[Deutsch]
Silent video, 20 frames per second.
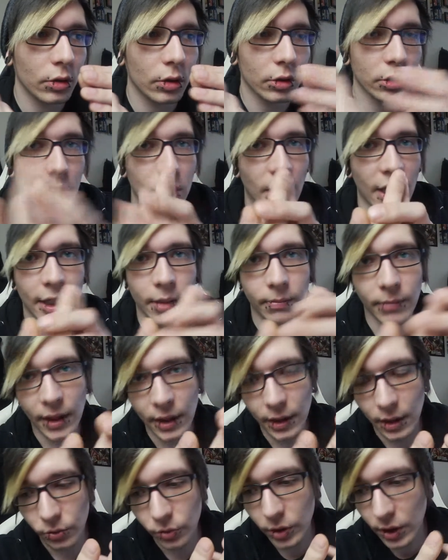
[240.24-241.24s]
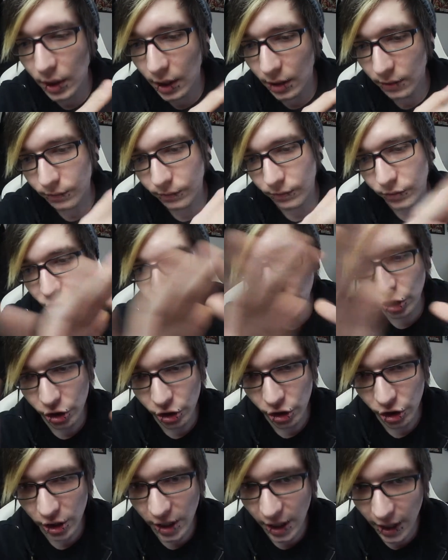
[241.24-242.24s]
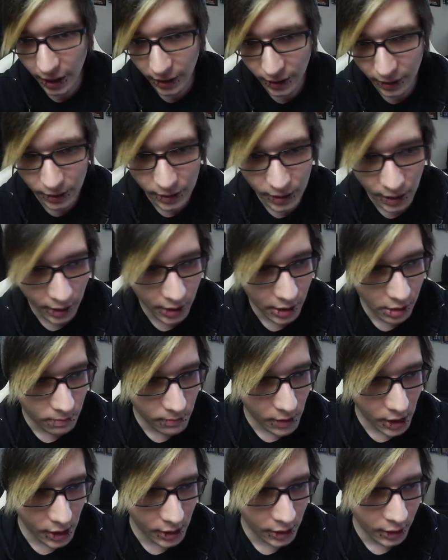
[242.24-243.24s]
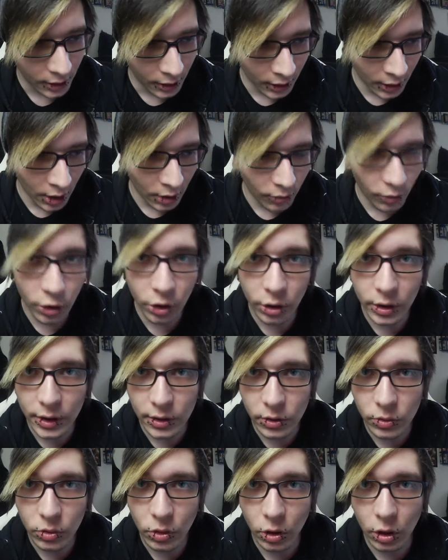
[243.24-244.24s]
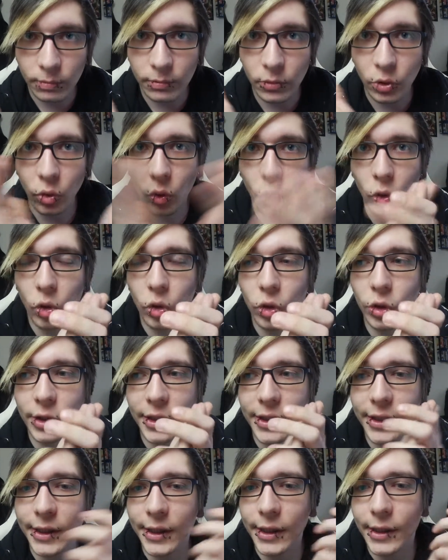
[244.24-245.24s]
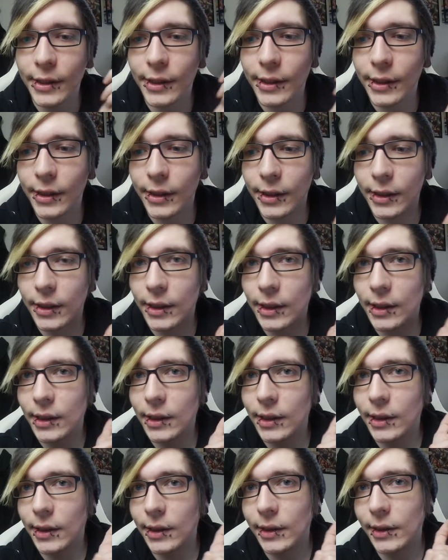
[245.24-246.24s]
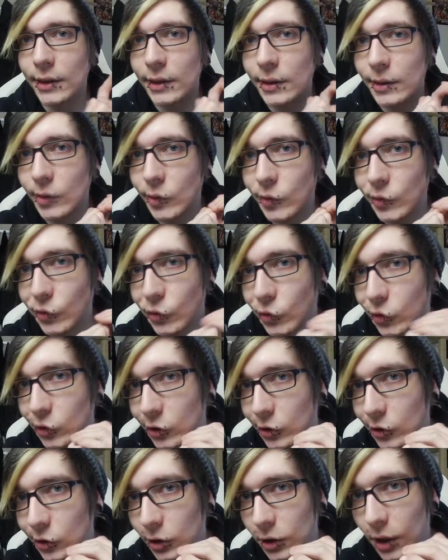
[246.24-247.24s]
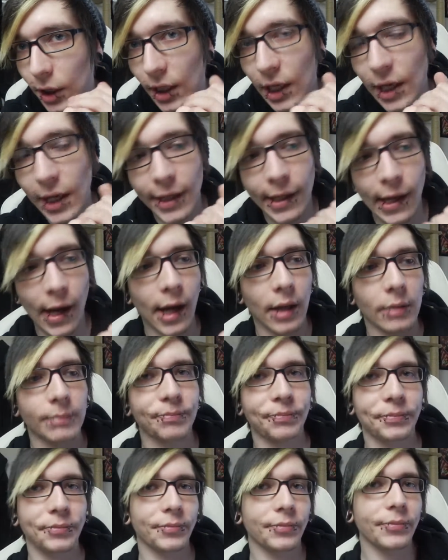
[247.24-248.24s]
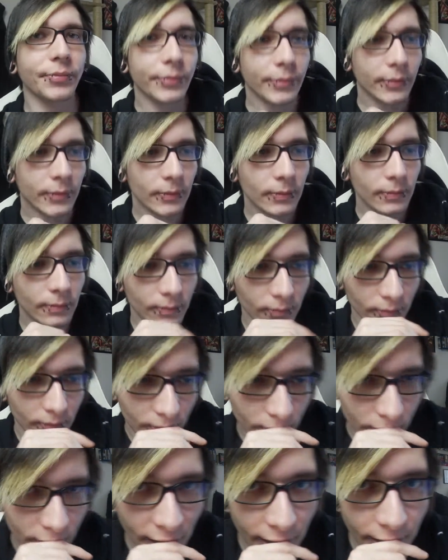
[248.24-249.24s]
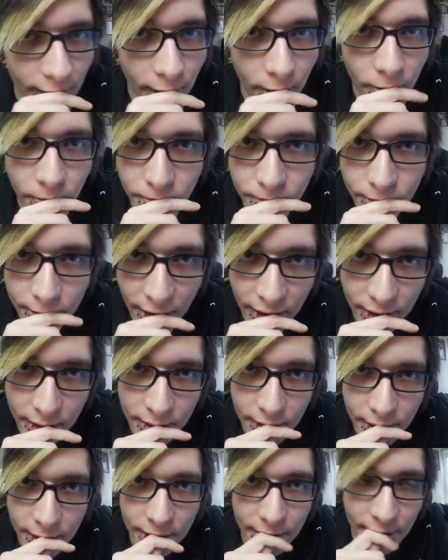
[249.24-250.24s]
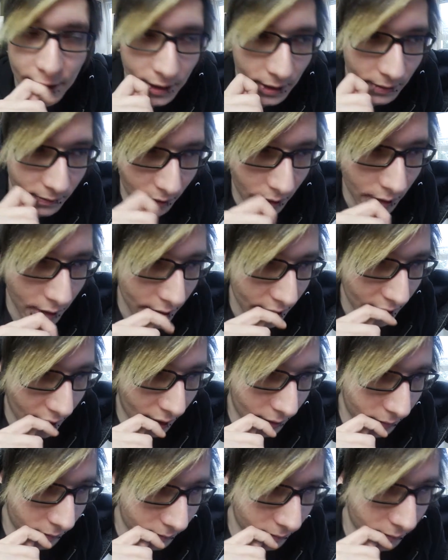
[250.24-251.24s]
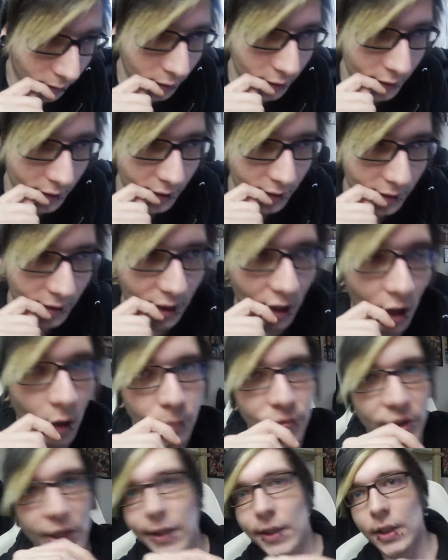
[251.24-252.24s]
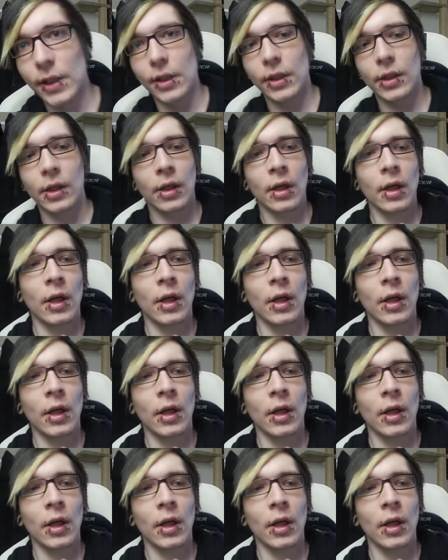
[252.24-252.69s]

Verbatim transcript: noch so allgemeiner Real-Life-Shit, sag ich mal, wird noch dazukommen. Und ähm, ja, genau, das ist das, was ich sagen wollte, hauptsächlich.